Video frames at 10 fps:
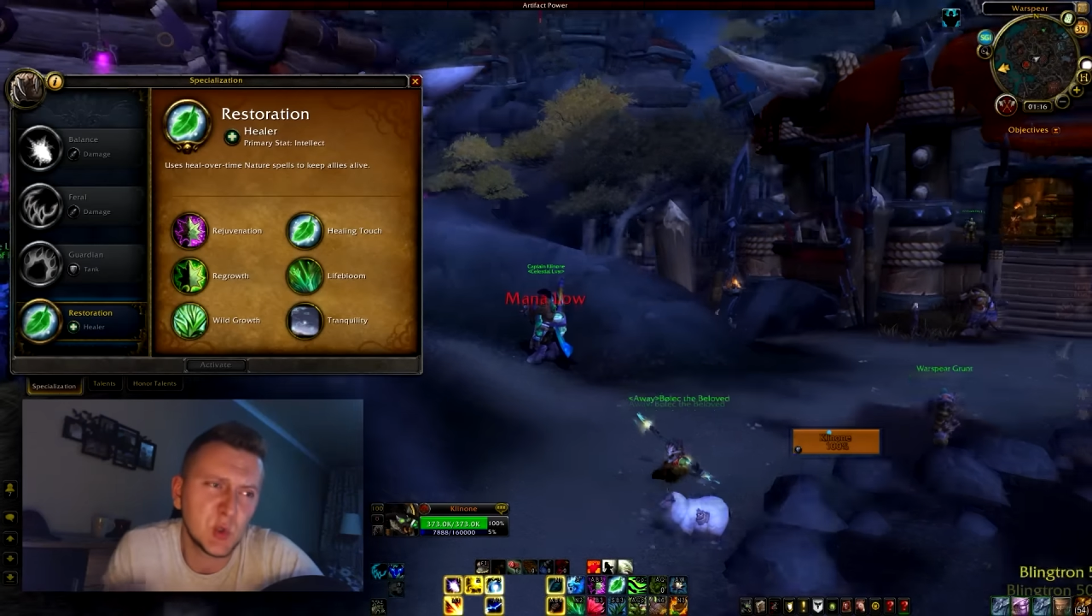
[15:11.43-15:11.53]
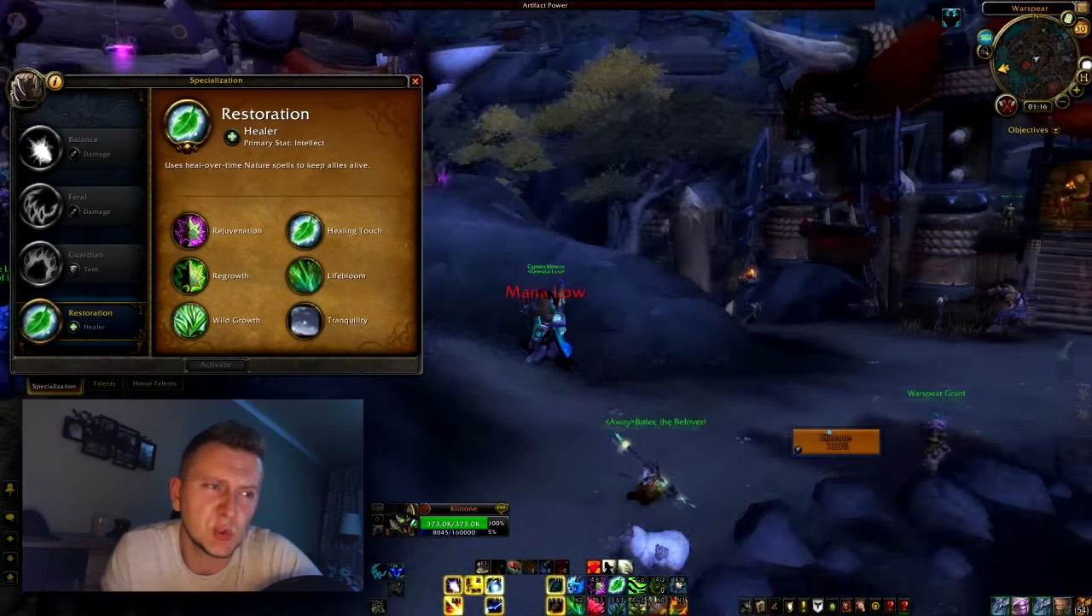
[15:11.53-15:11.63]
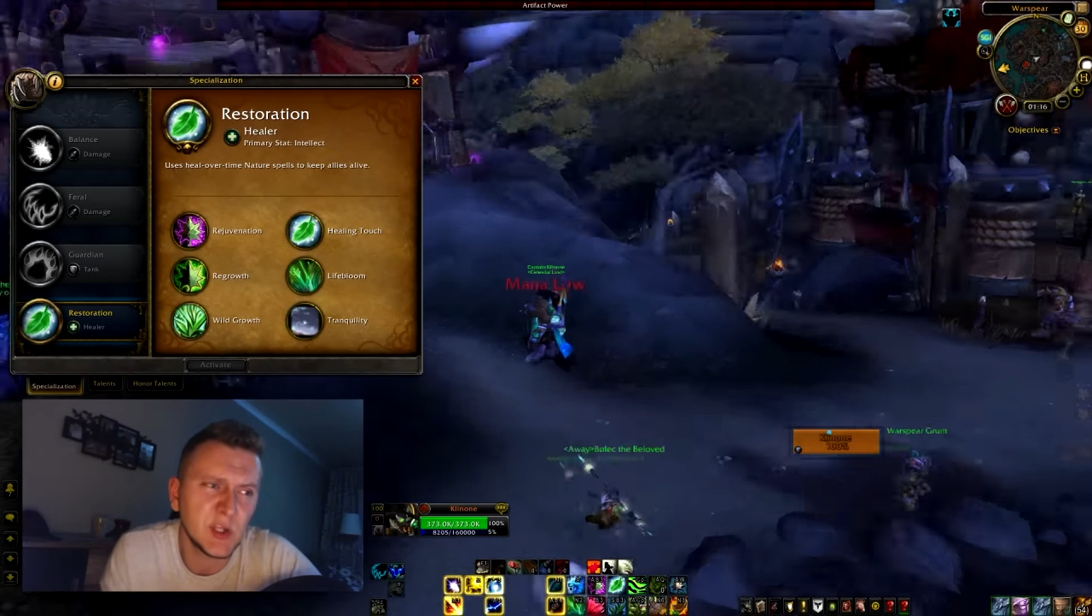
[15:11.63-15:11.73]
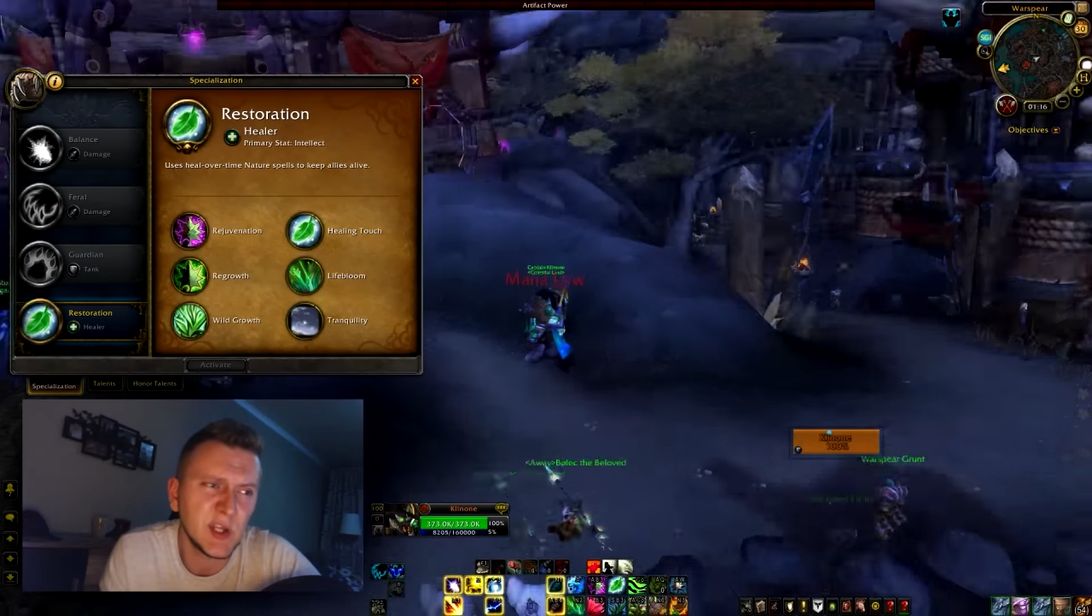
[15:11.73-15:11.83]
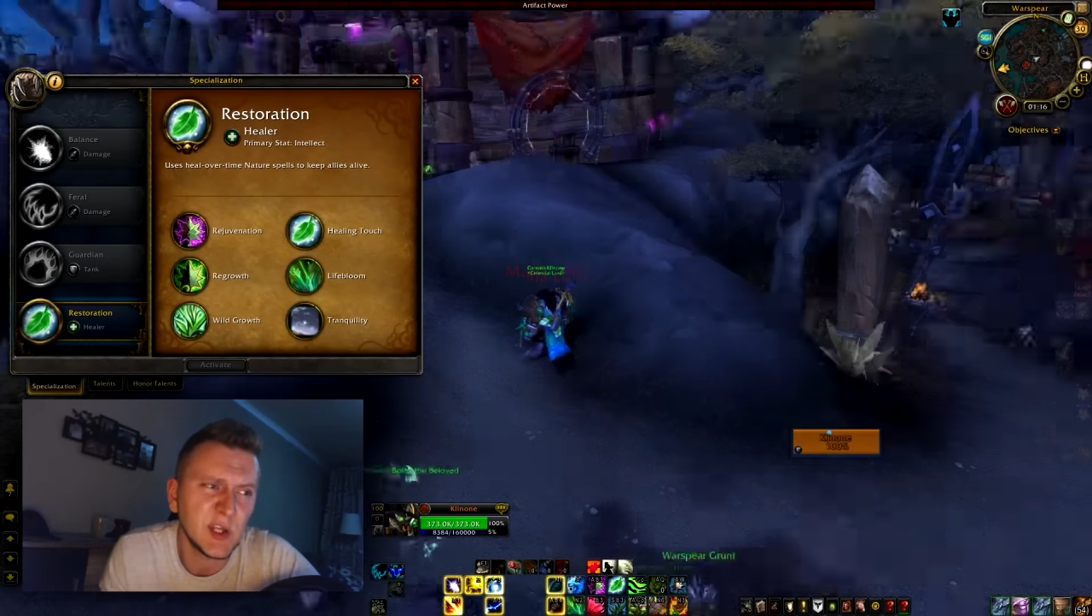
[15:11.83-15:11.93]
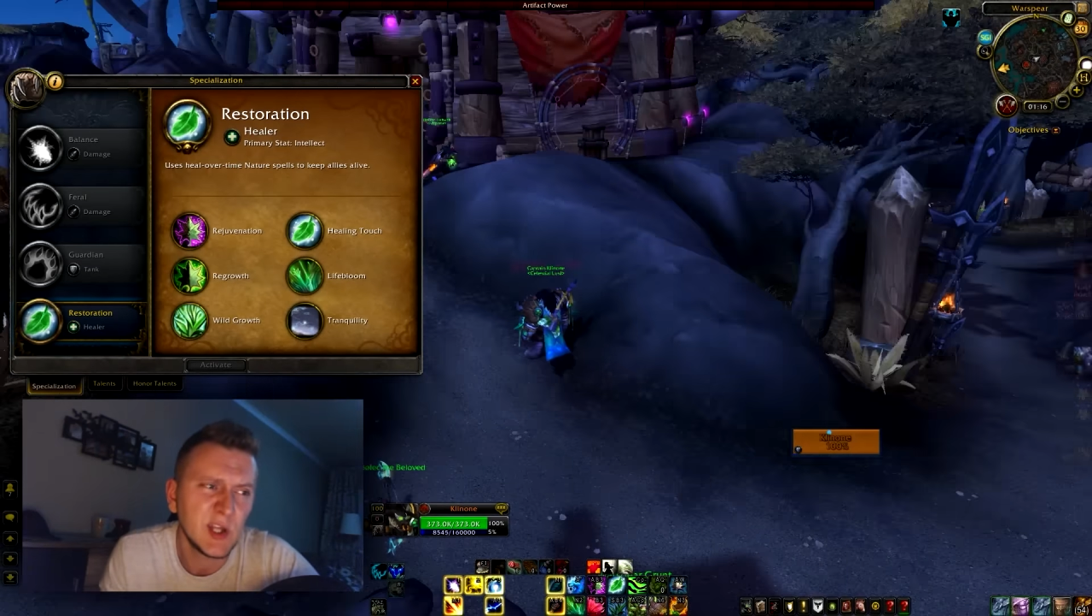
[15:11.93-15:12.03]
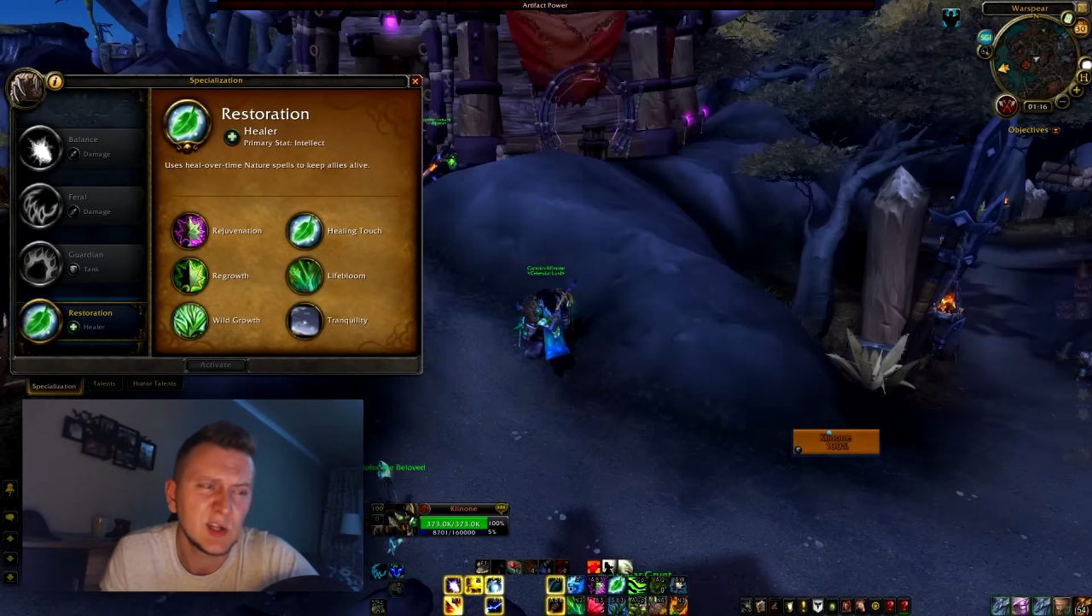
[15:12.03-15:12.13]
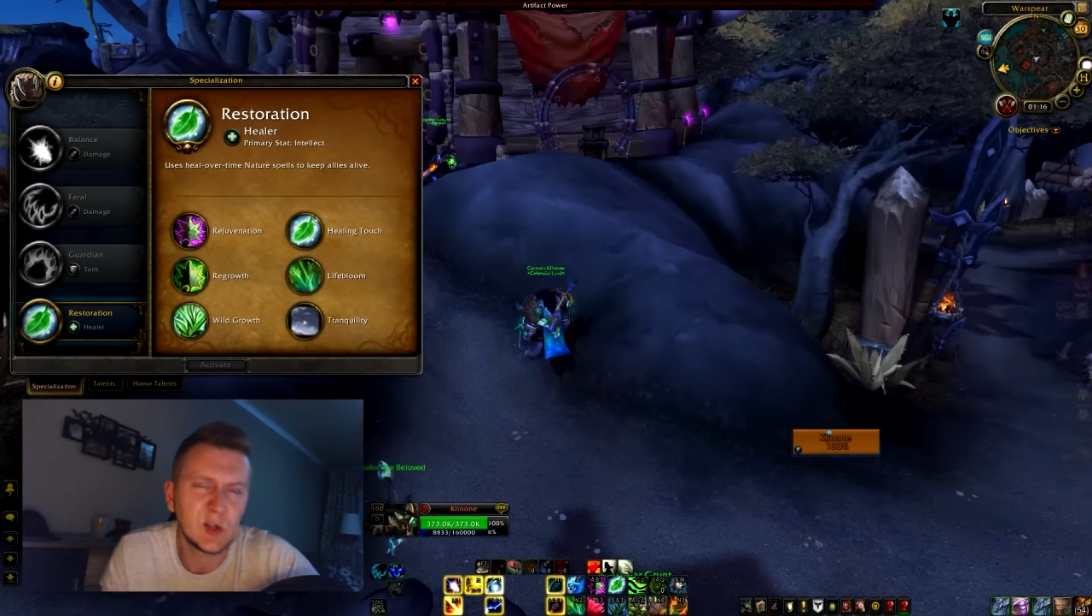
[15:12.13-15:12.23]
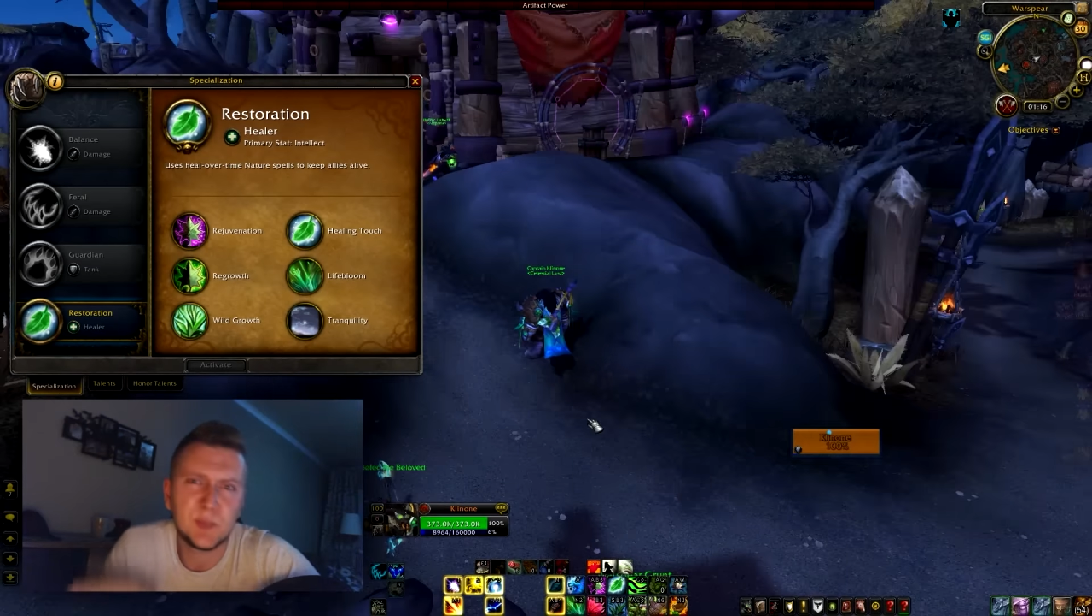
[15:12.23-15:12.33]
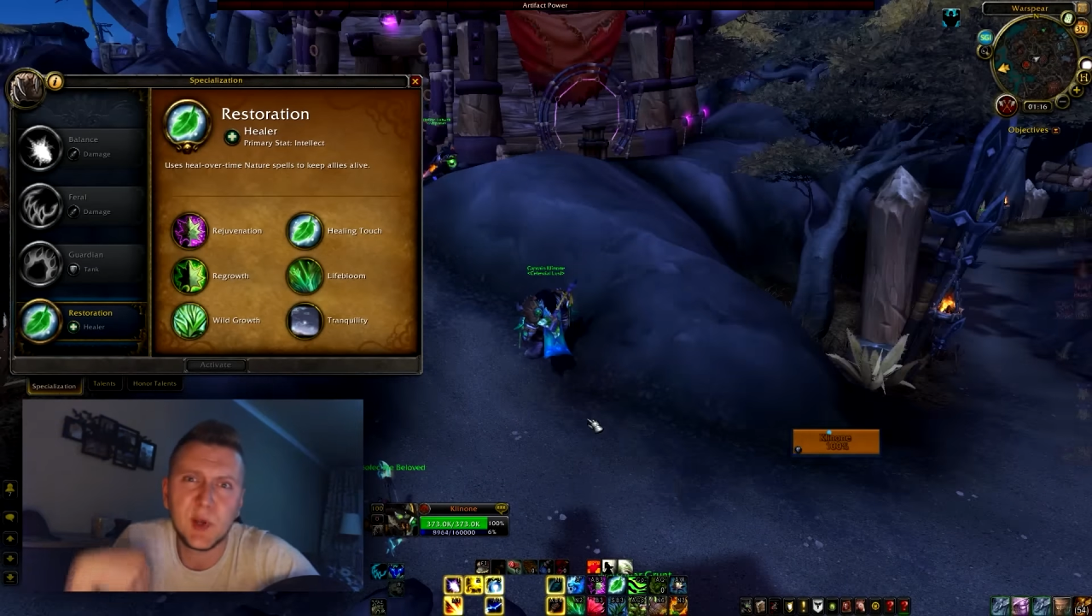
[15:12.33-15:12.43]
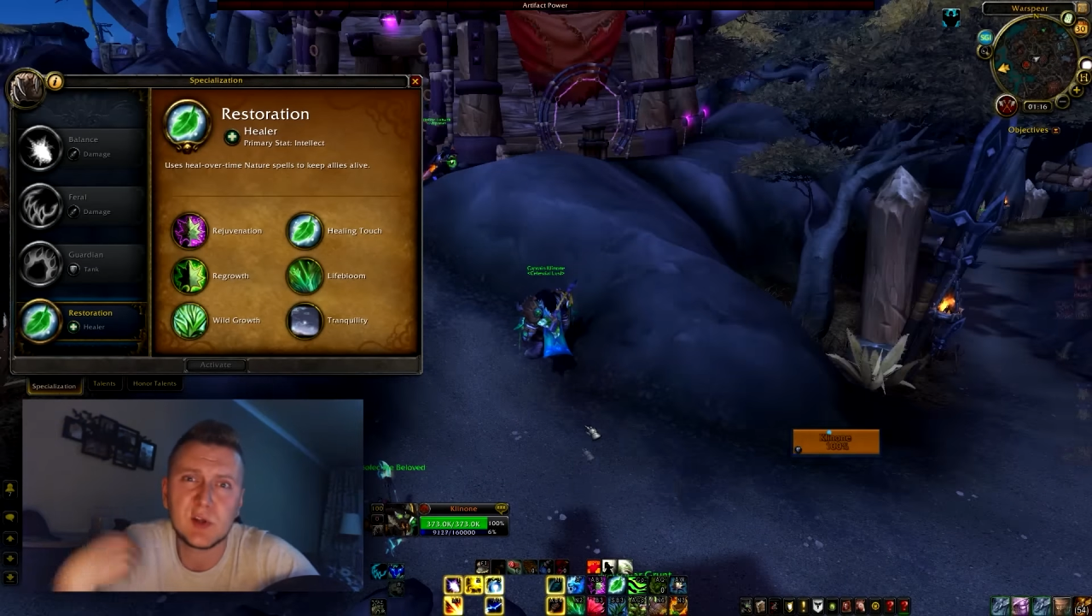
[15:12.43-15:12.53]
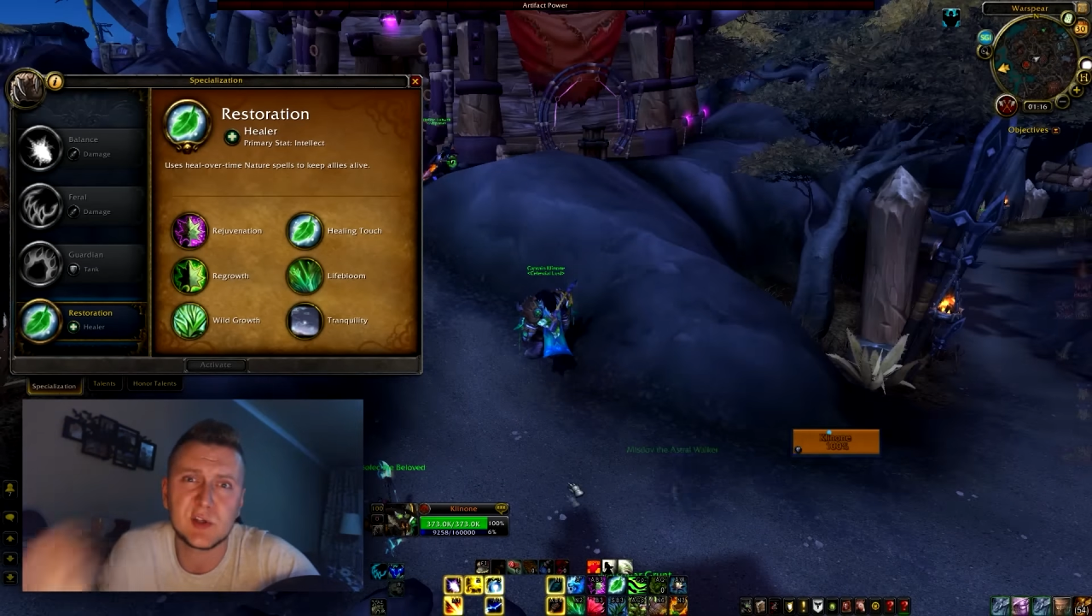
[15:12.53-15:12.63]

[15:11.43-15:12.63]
chudy, dopiero